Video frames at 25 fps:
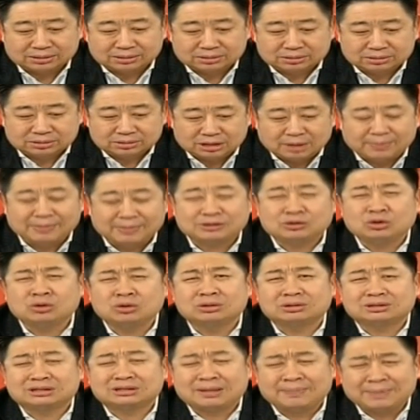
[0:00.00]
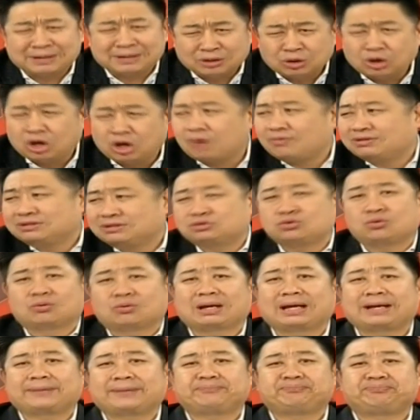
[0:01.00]
ทำไมต้องทำไมต้องรอวันศุกร์
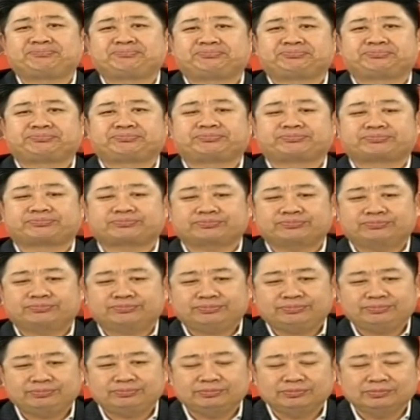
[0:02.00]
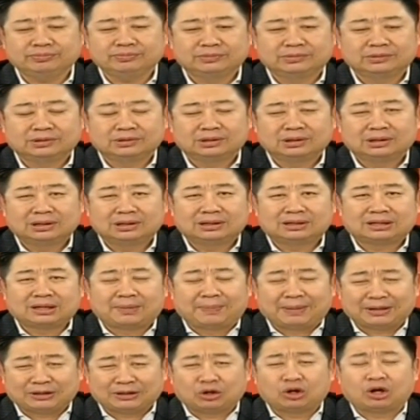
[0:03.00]
ฮะำ
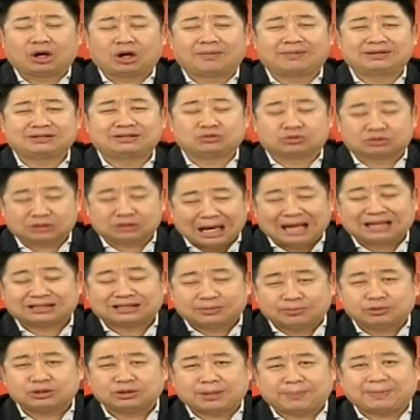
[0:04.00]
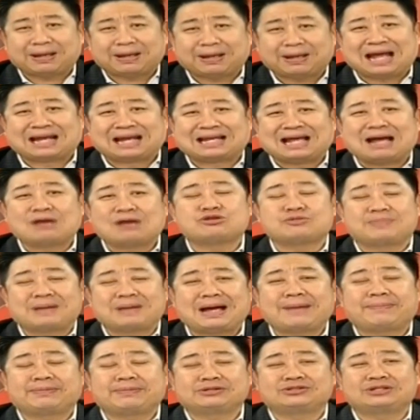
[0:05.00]
ไมต้องรอวันศุกร์สมมติจะประกาศ
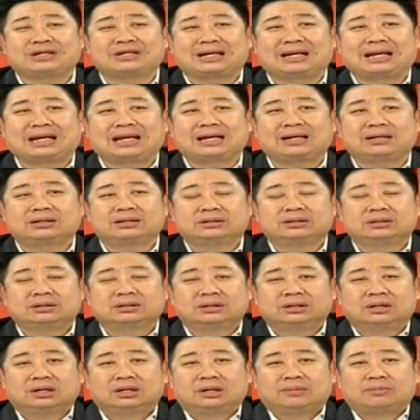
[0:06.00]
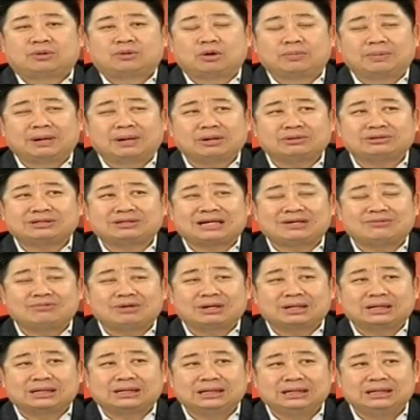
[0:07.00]
95%ละ ผมเข้าใจว่า
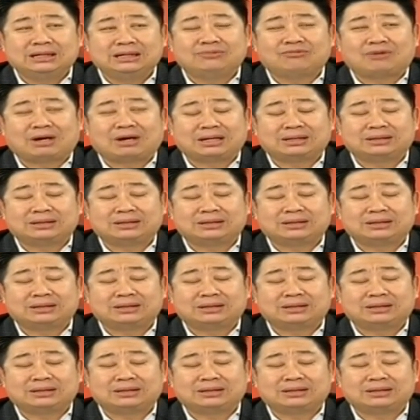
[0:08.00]
คืนวัน